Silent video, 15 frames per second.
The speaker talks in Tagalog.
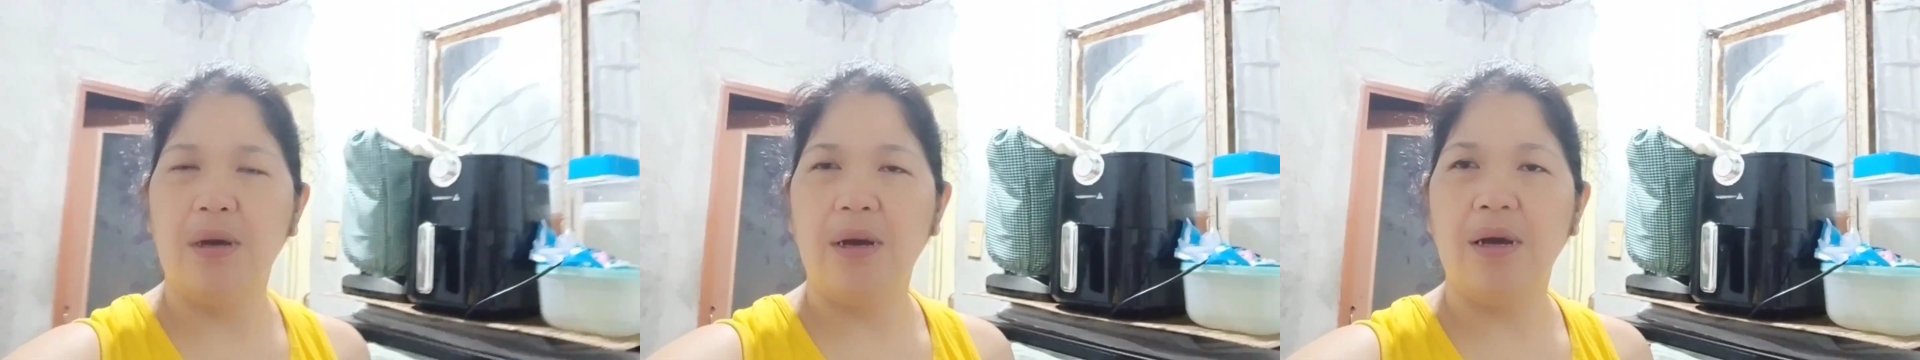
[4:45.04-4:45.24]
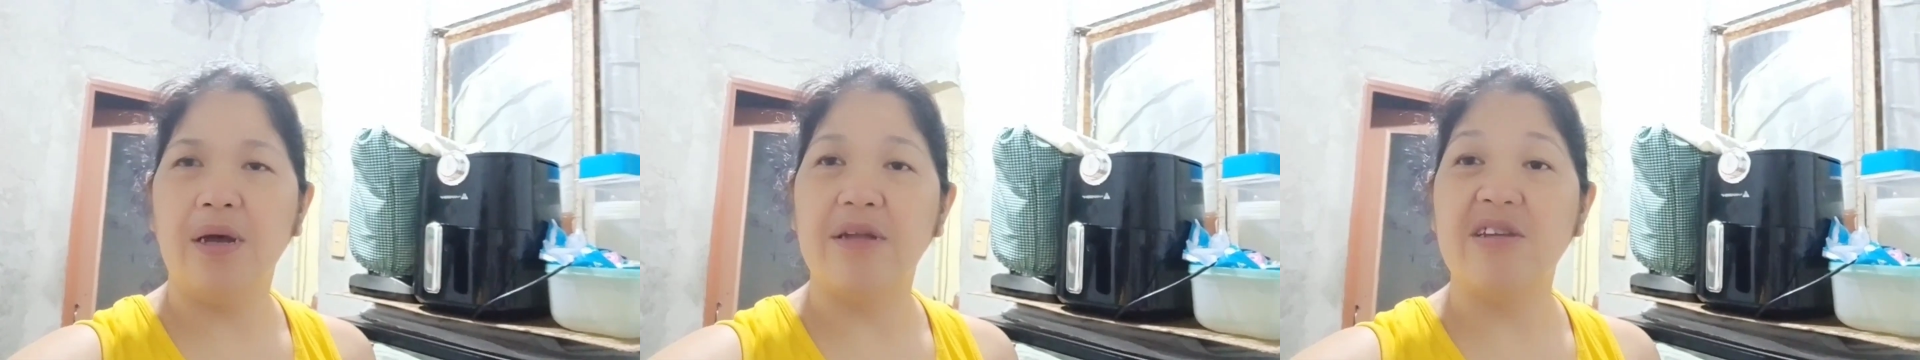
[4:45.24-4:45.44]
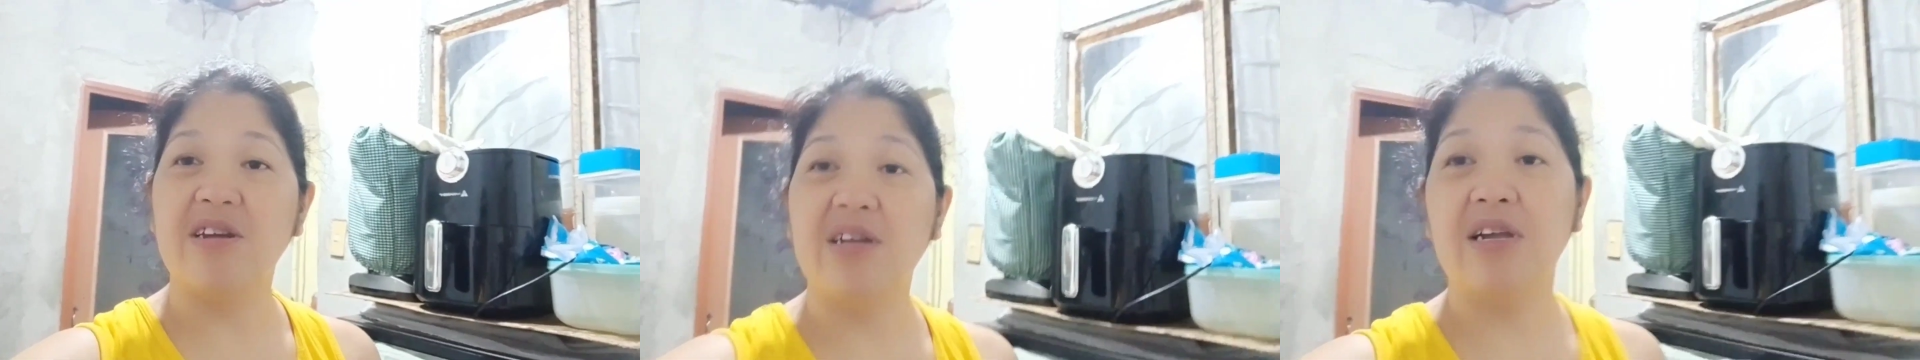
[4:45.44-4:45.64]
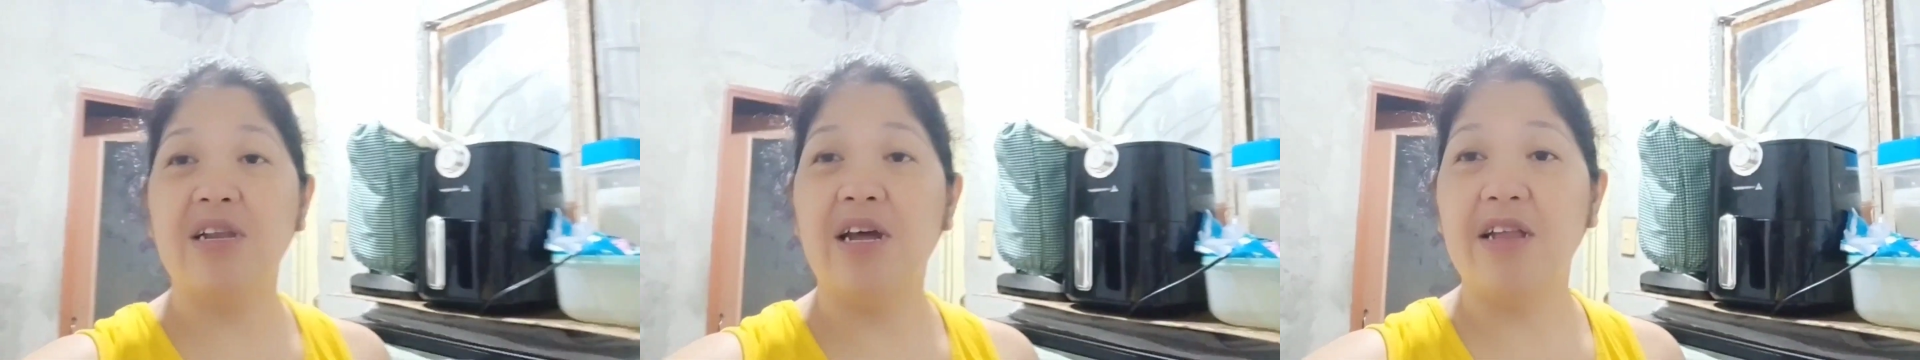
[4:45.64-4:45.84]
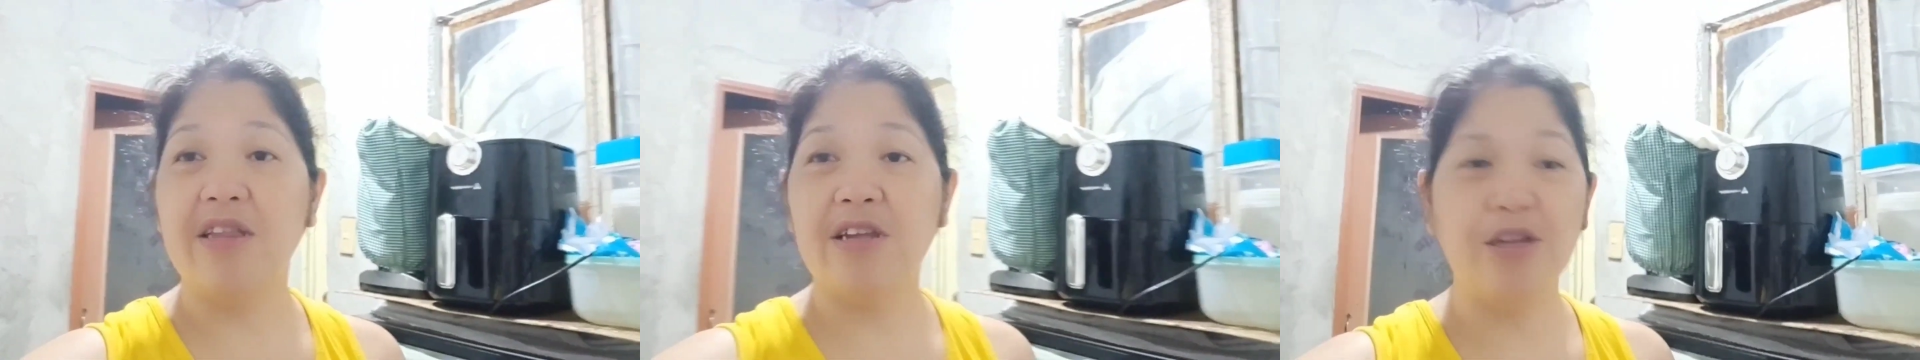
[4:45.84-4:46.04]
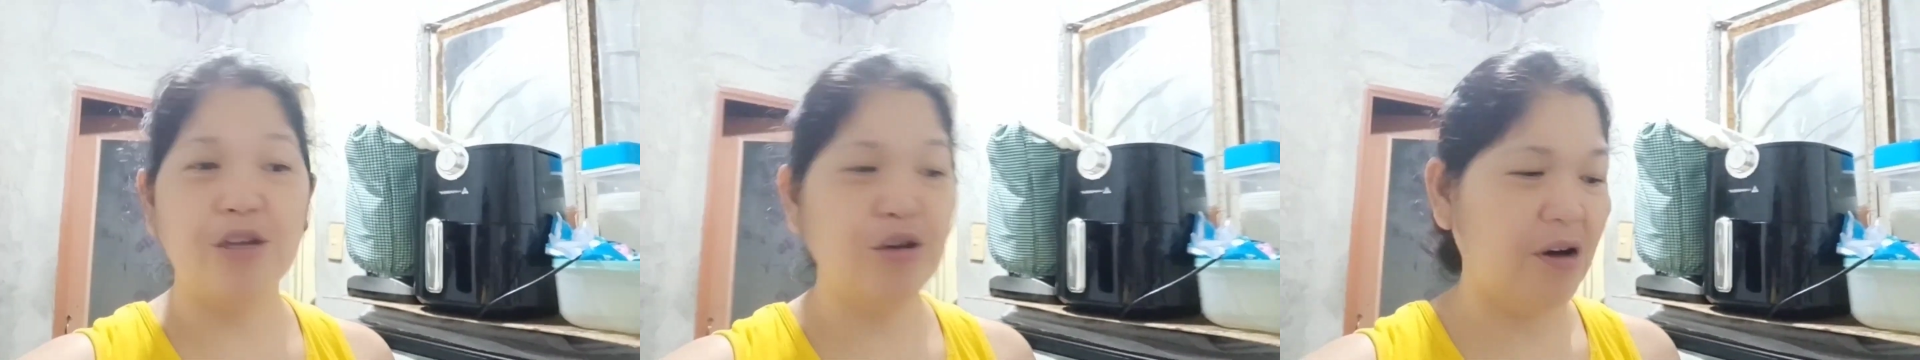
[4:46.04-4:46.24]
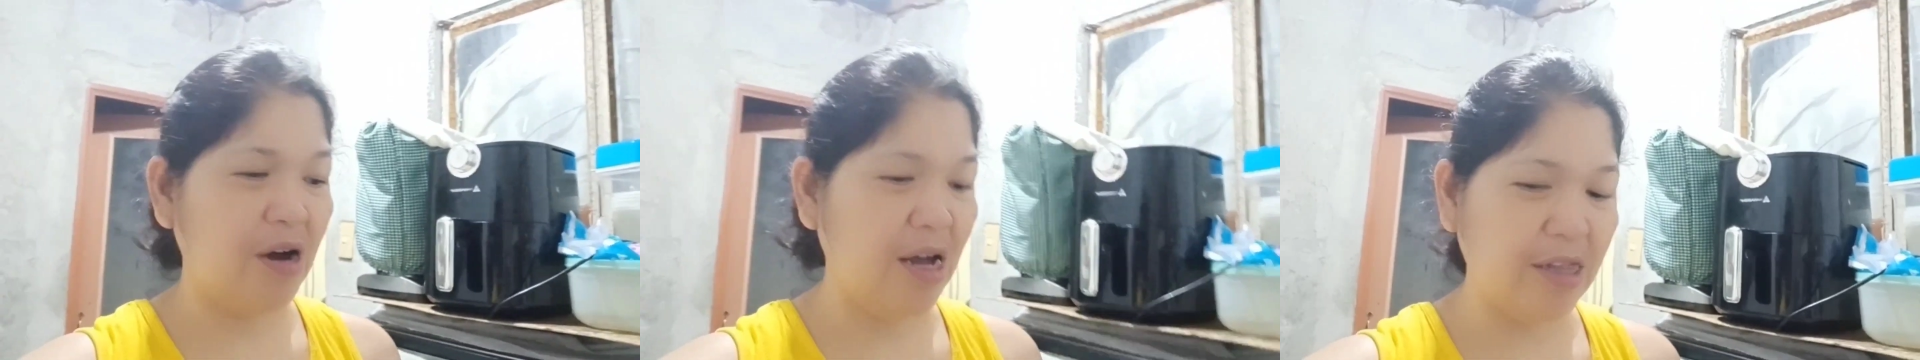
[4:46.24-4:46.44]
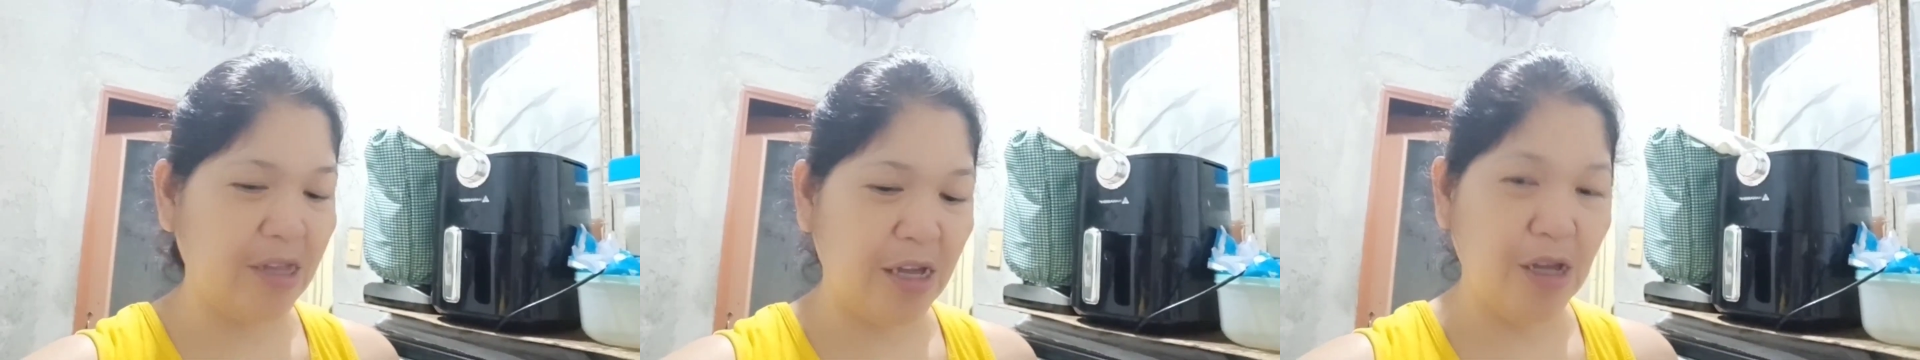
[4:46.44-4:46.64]
Ayan, tignan natin yung
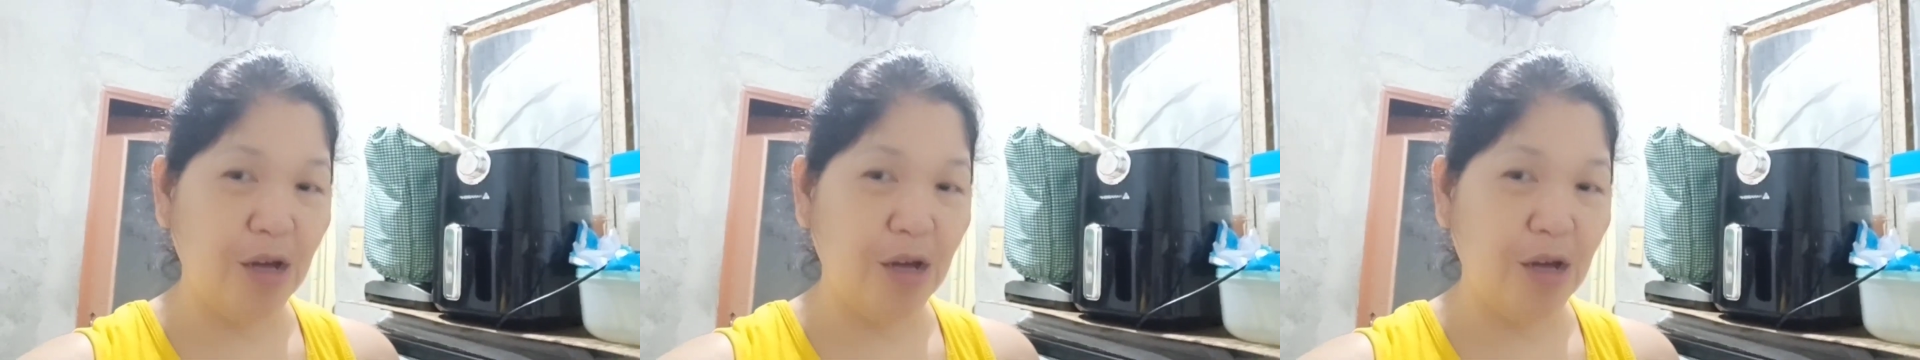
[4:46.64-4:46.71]
ating